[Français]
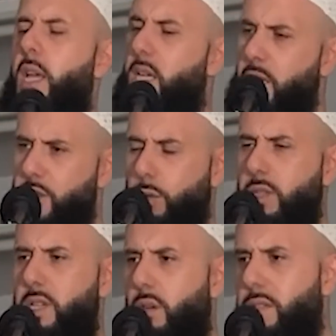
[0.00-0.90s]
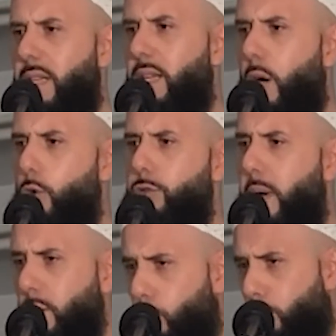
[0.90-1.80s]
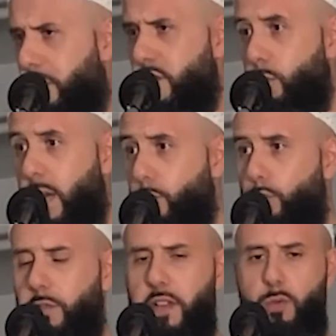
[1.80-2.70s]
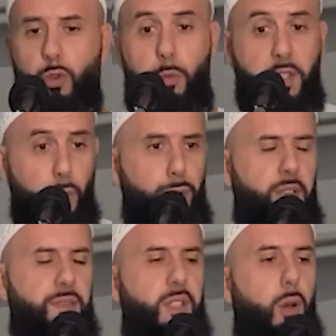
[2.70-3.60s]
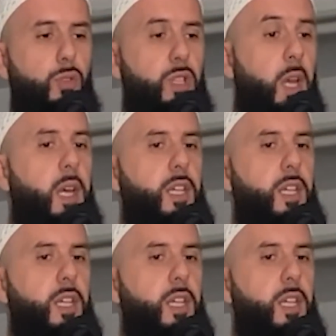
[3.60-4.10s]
Et les gens qui sortaient de la khutbah trouvaient cela de toute façon comme étant une évidence,